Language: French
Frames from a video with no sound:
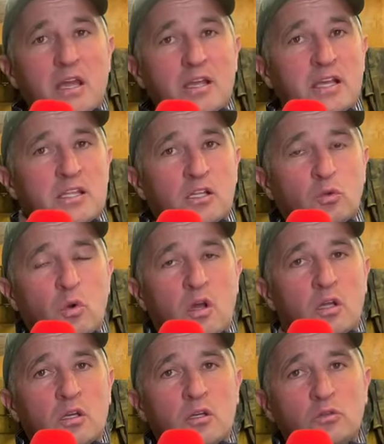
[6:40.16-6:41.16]
a regagné
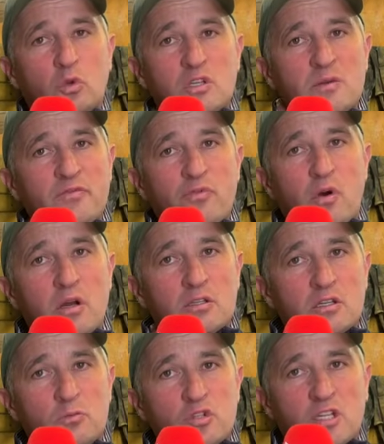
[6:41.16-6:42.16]
une troisième fois,
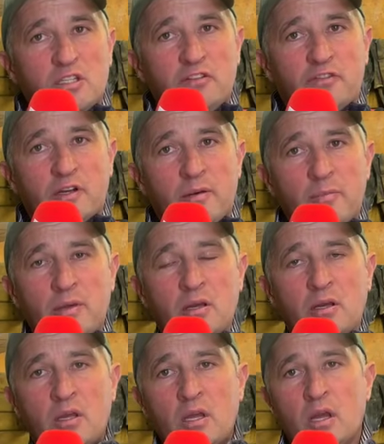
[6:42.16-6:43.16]
c'est l'objectif quand même.
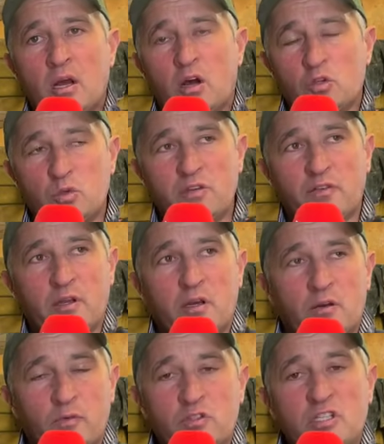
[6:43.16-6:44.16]
Ensuite,
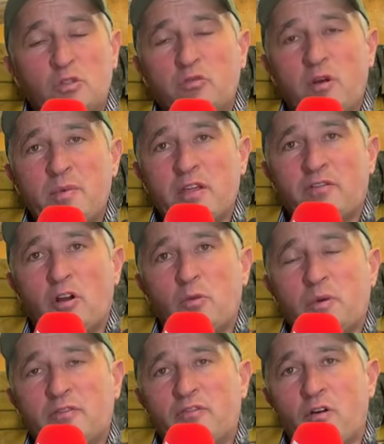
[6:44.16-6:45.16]
si tout va bien, il fera le
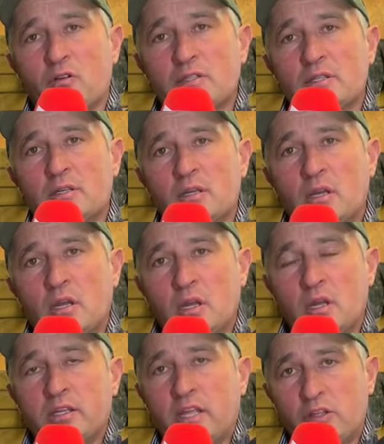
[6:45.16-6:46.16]
prix de France.
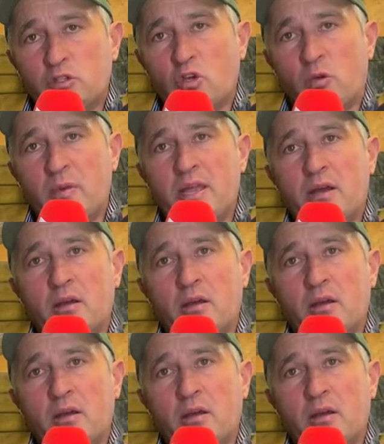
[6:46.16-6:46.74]
Cagnes-sur-Mer.